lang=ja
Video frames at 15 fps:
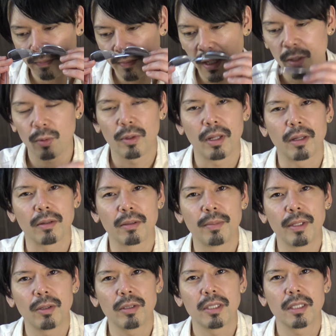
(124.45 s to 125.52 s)
結構ね、
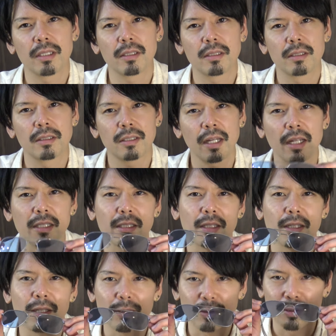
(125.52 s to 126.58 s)
ヴィンテージ臭いやつが
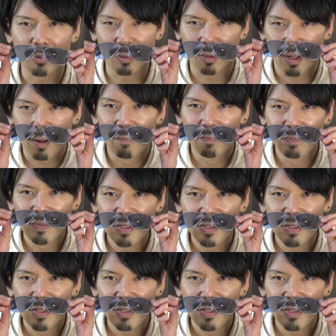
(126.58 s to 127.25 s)
出てくるんですよね。